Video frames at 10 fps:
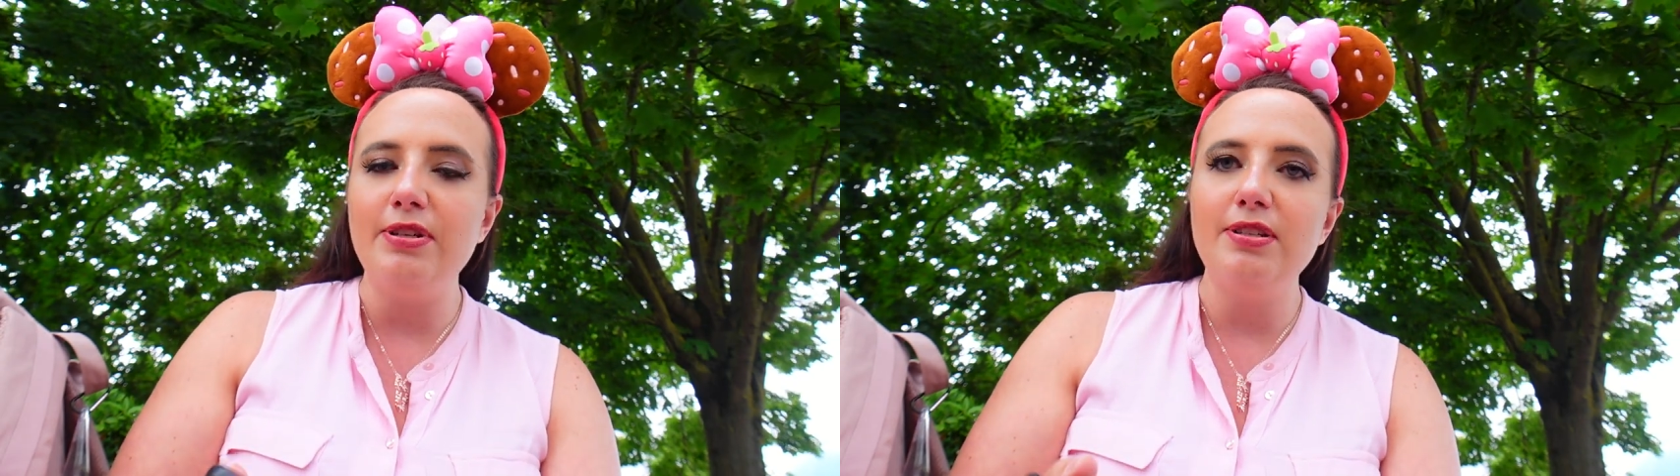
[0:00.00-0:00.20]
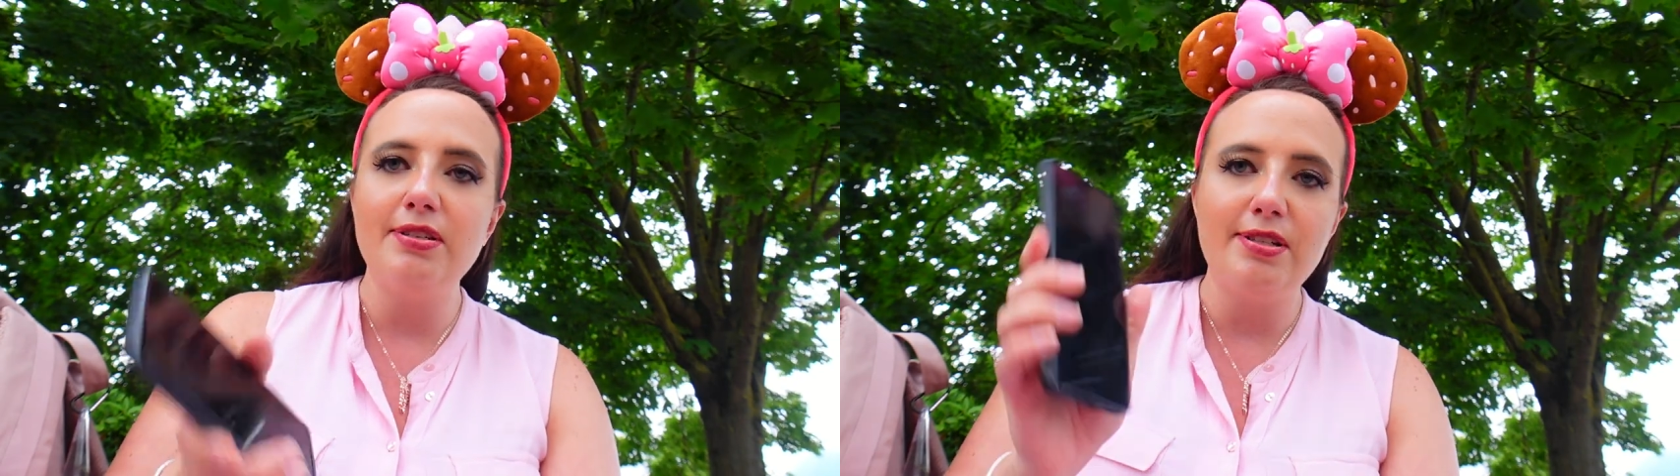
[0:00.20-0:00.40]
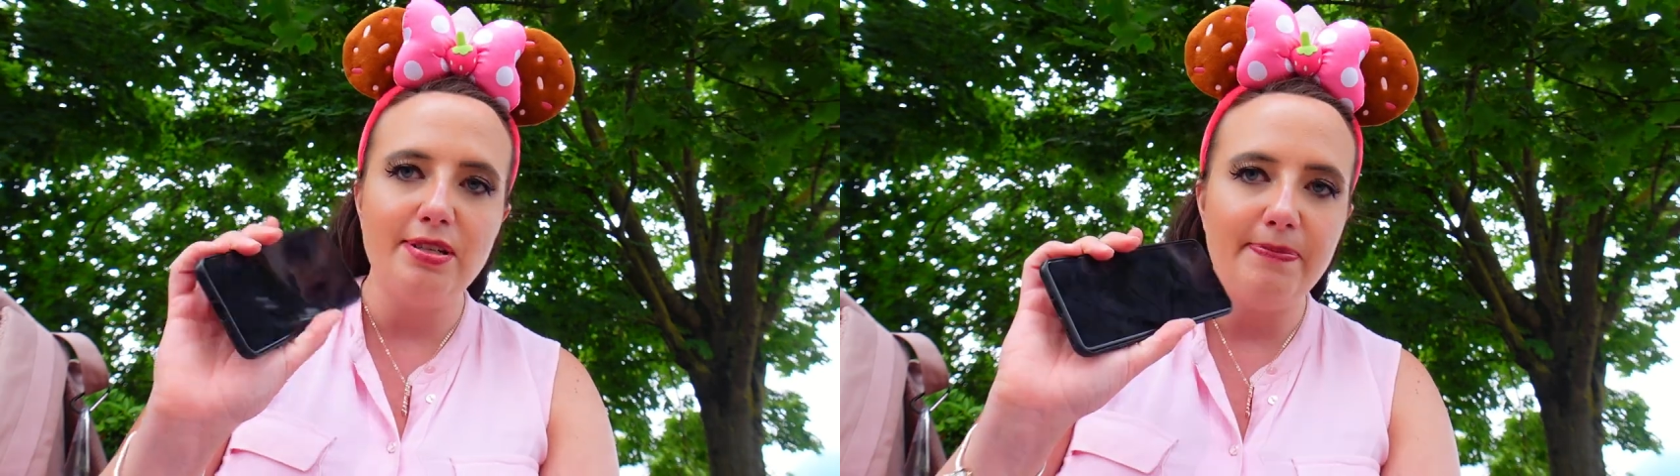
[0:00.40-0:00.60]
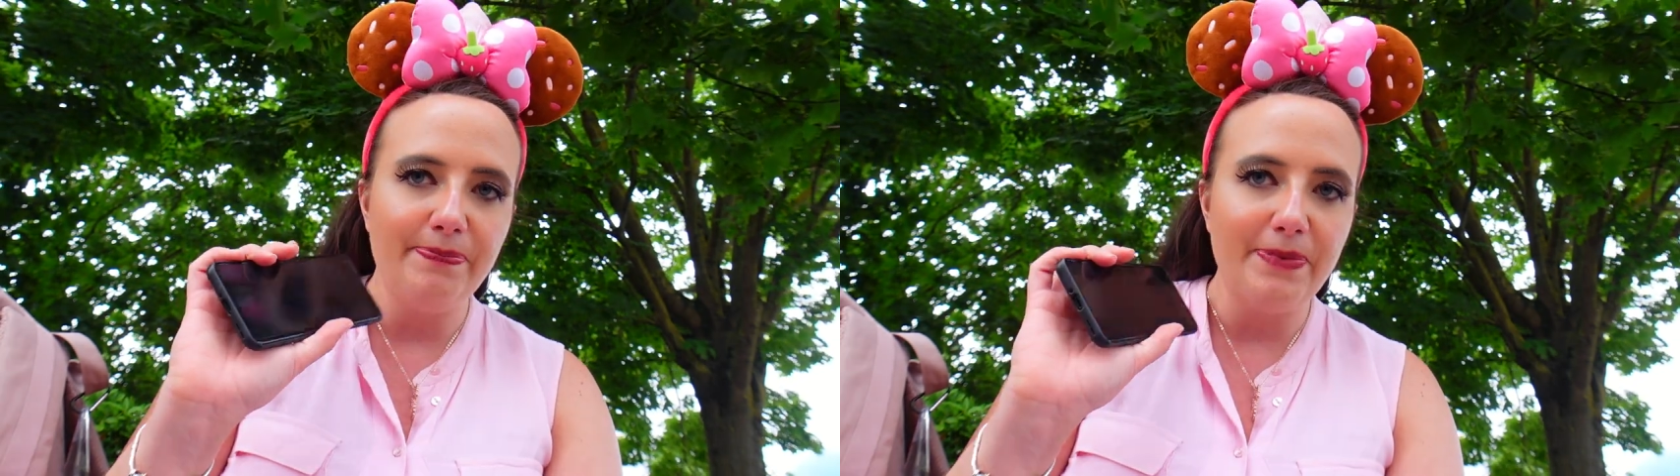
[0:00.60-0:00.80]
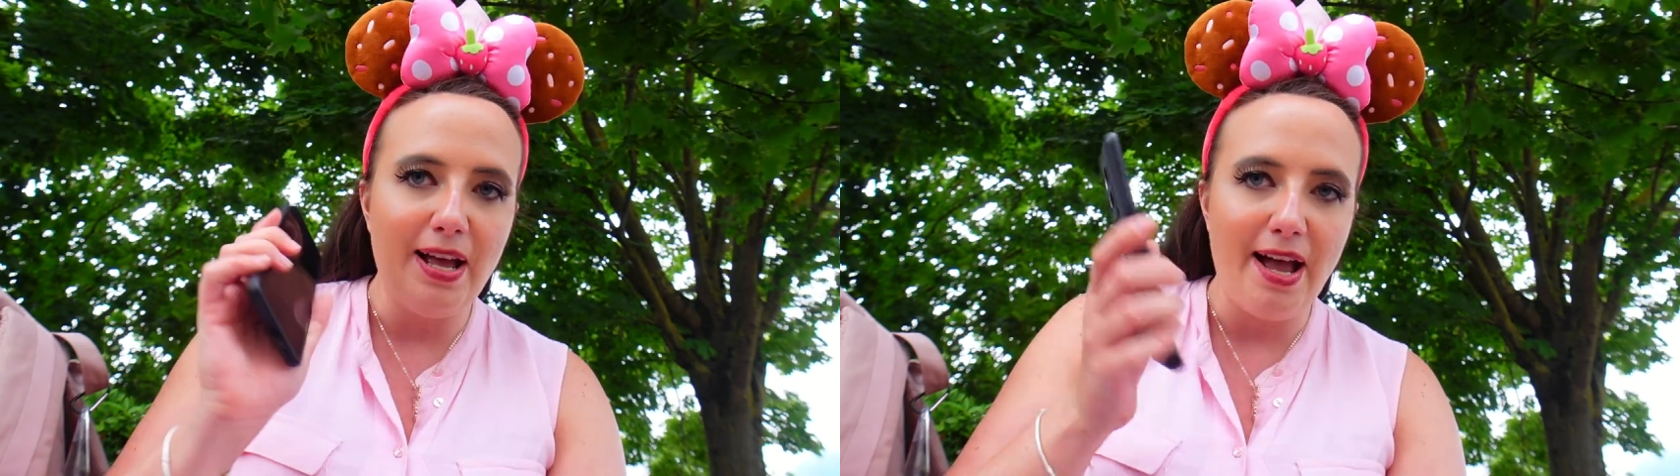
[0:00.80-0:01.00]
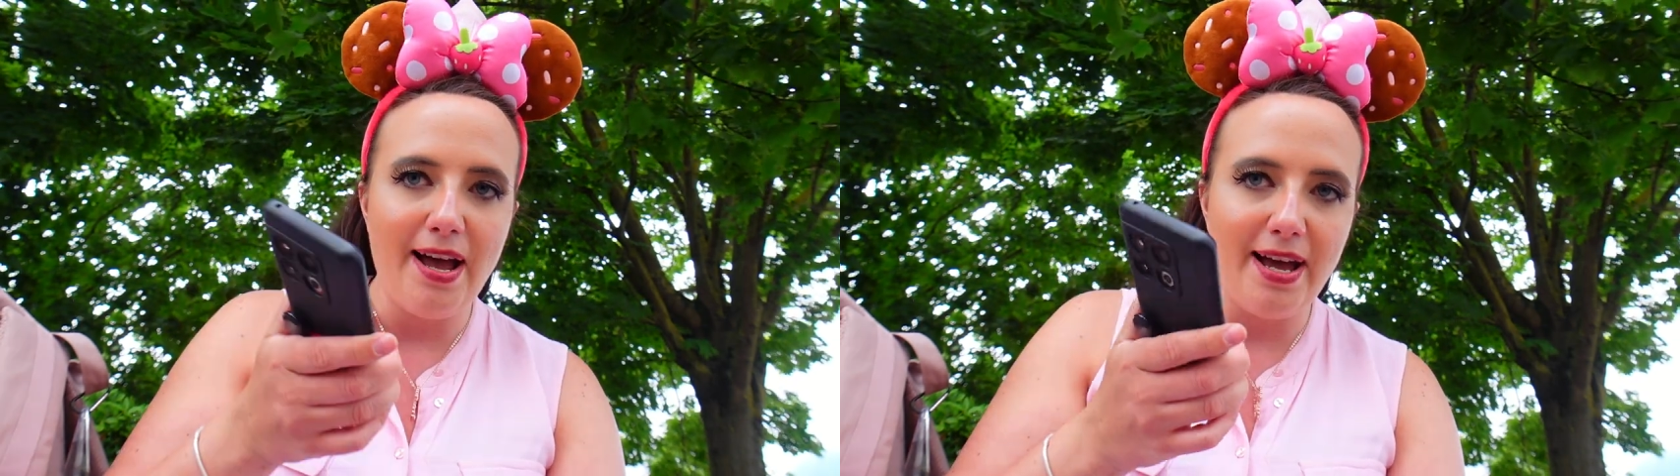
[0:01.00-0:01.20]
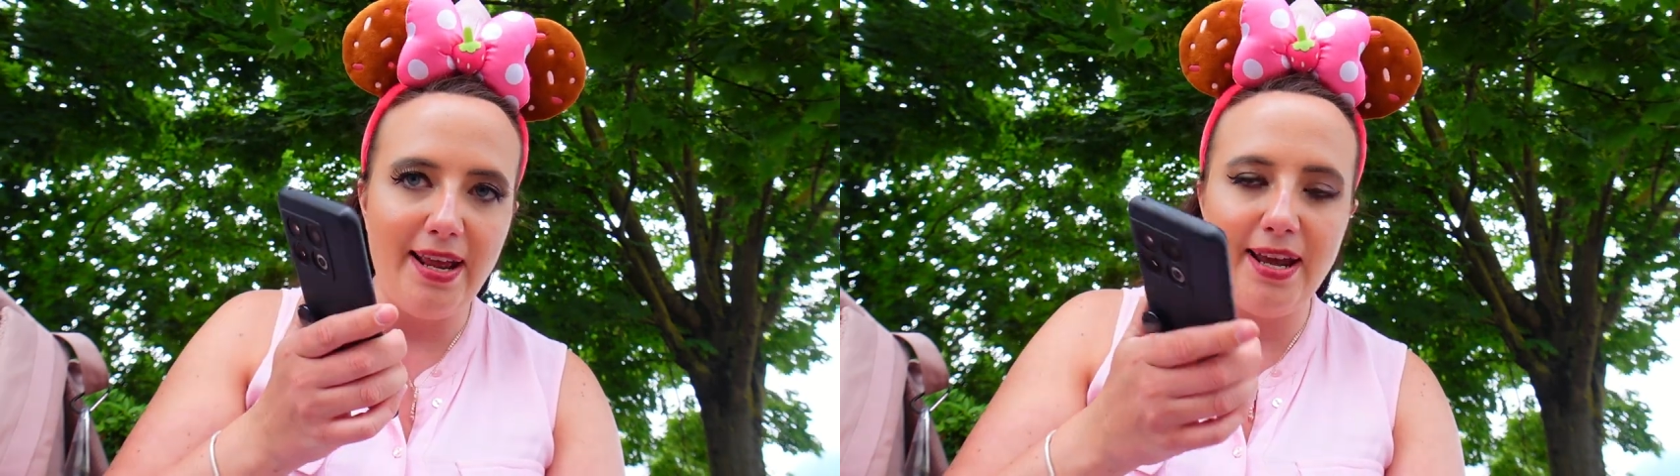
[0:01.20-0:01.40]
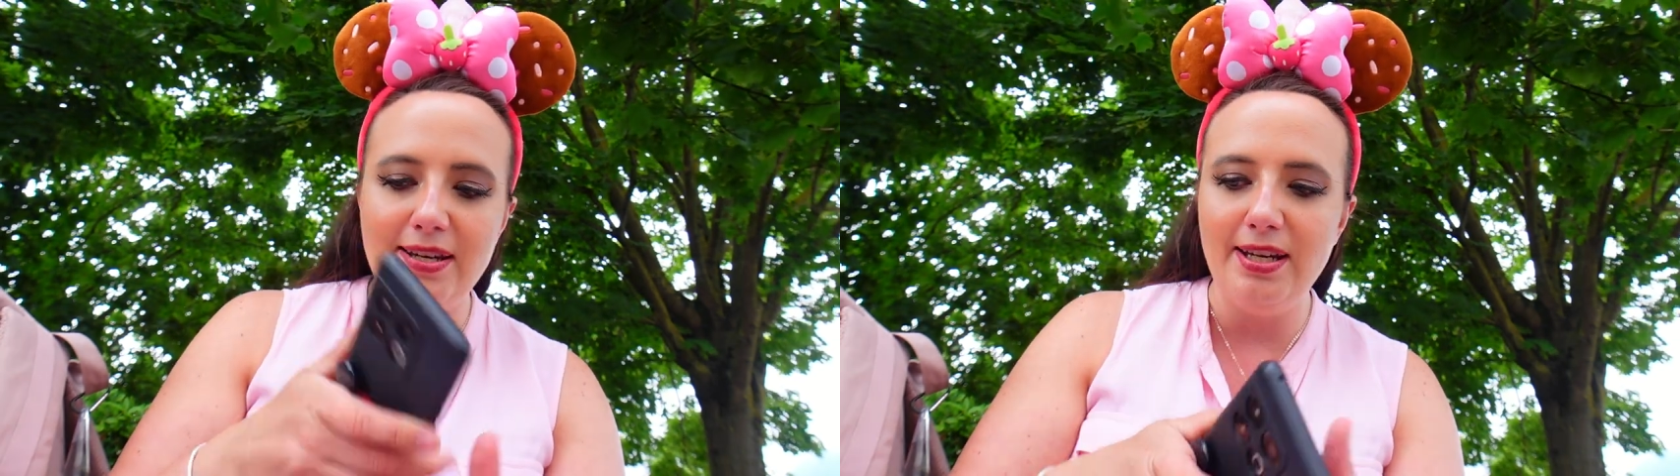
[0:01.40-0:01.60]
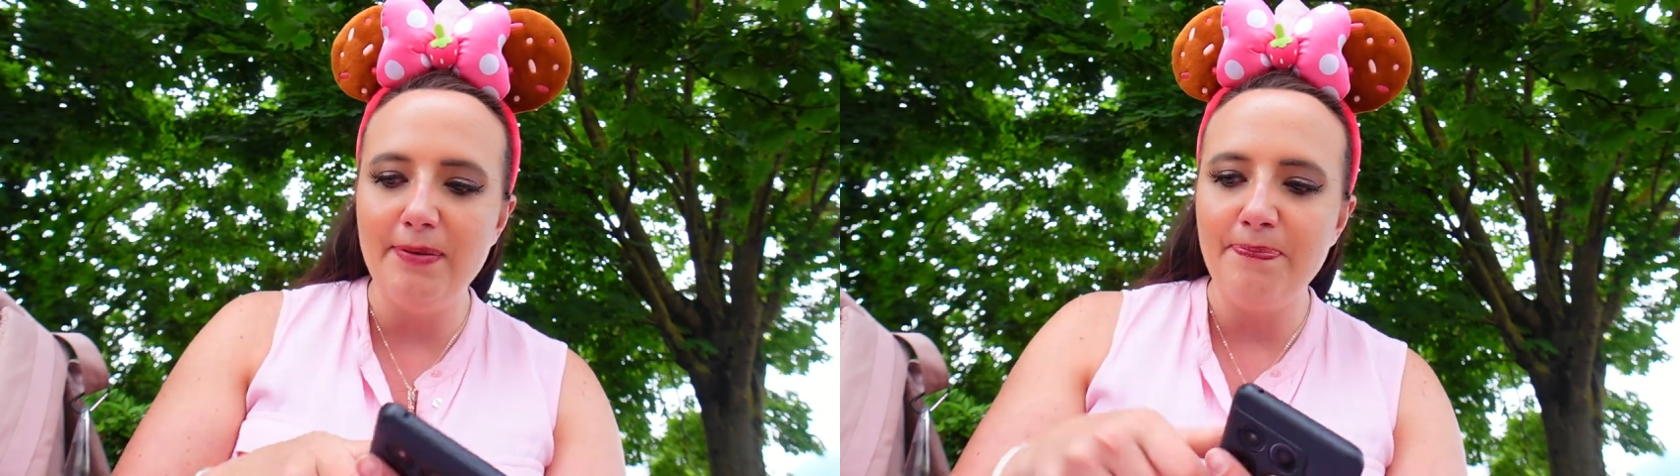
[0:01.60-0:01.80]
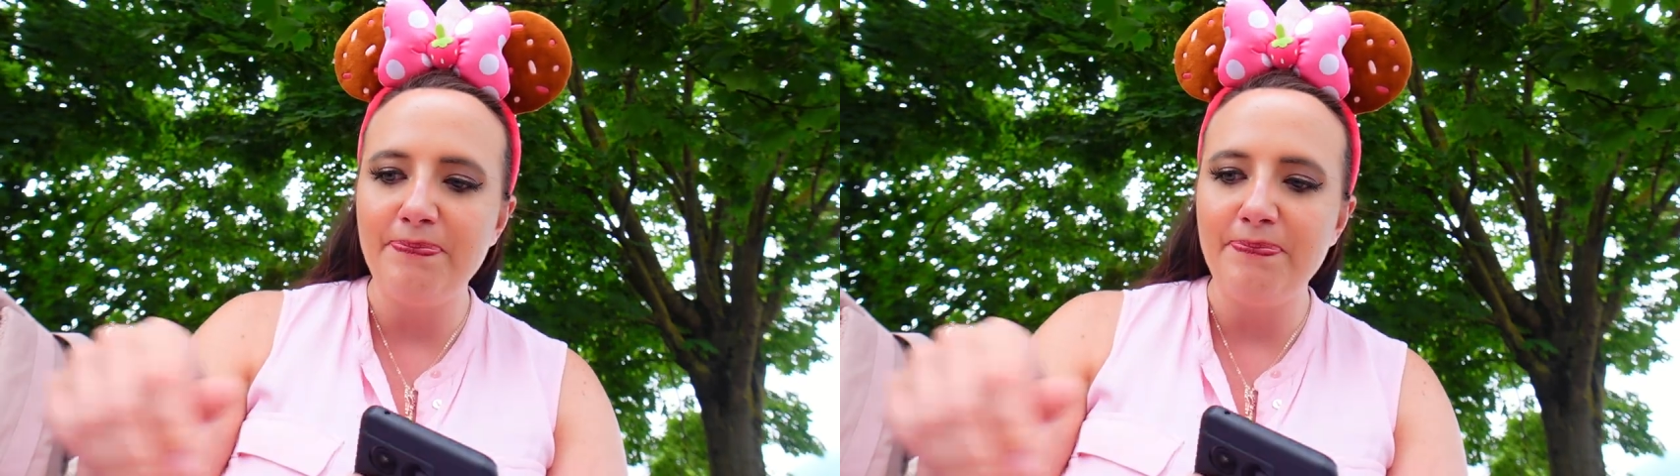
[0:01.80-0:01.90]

ist ein Handy